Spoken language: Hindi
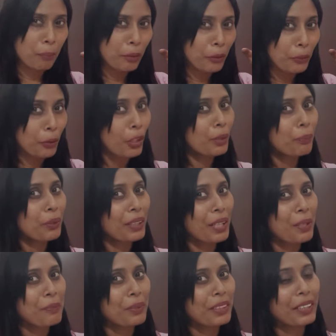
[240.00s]
अपने थॉट पे
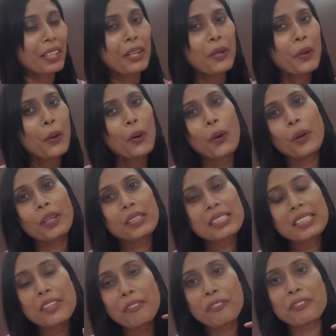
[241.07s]
काम करिए और
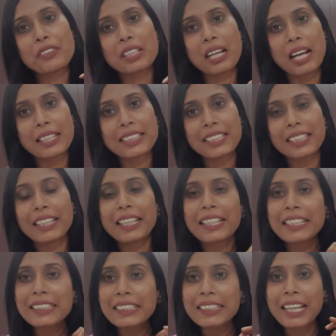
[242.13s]
सिर्फ आज के लिए
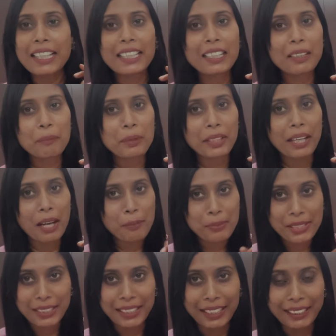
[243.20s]
इतना ही मेरा
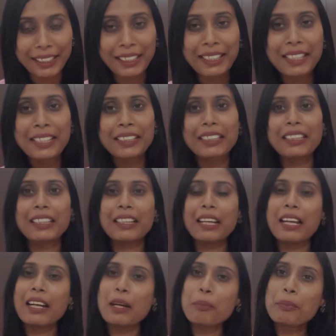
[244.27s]
आपसे कहना है कि
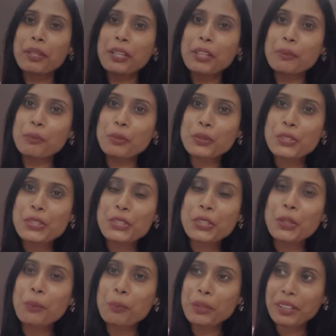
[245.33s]
अपने इमोशंस
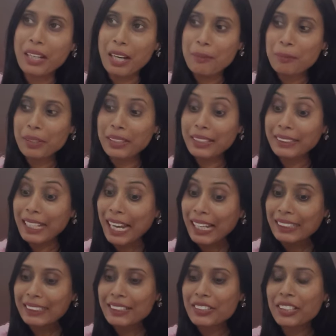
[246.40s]
के ऊपर काम करिए
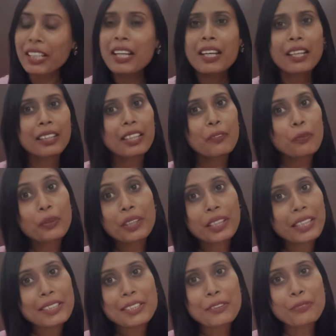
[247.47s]
ध्यान दीजिए कि वो
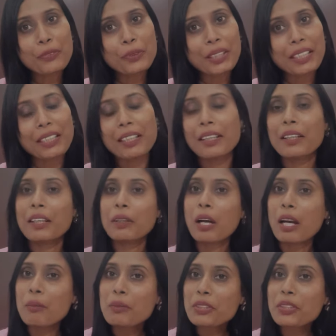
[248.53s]
निगेटिव तो नहीं है
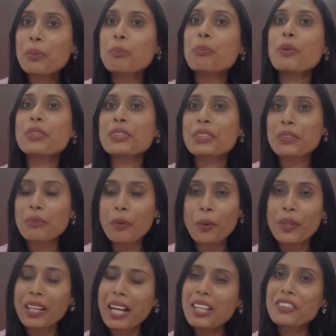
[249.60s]
हमेशा पॉजिटिव
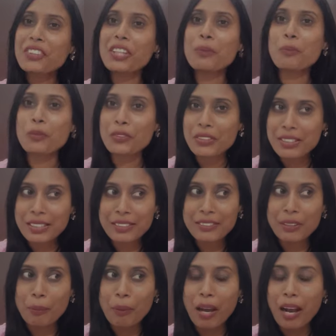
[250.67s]
और अच्छे इमोशंस
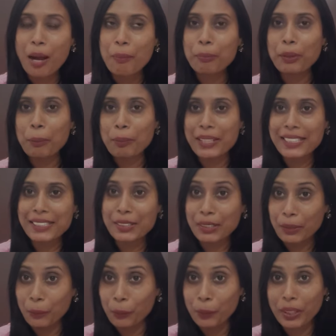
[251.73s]
जब आपके पास
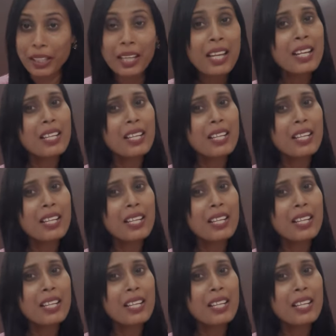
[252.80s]
होंगे